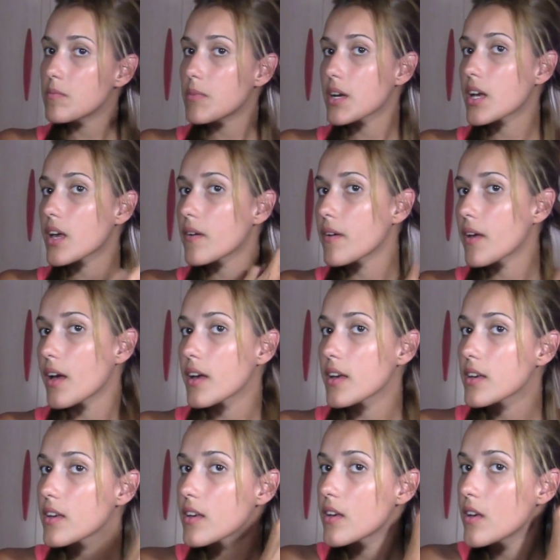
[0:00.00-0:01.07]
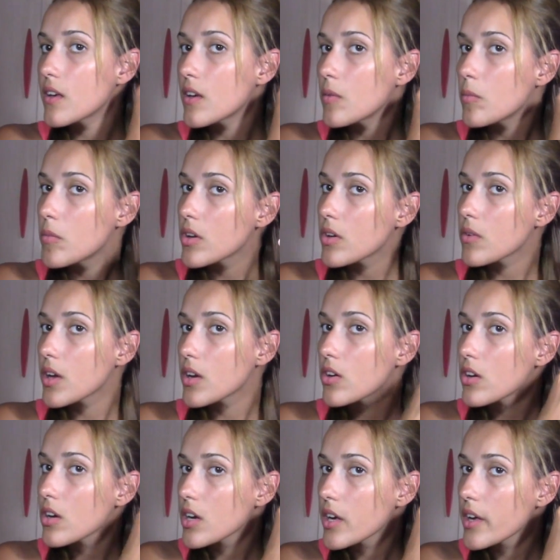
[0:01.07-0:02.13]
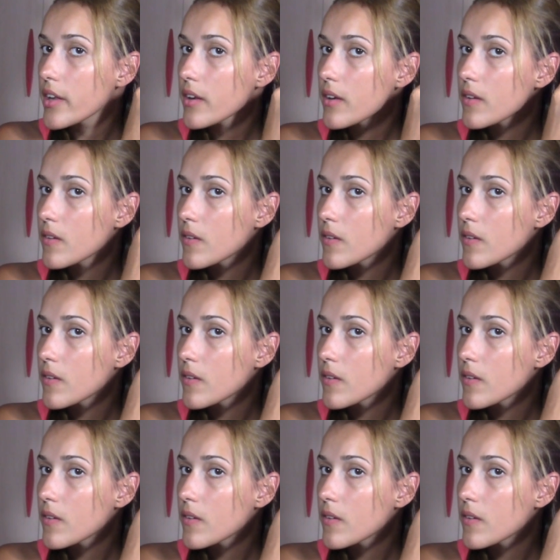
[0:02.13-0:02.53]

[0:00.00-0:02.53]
para que veáis, voy a coger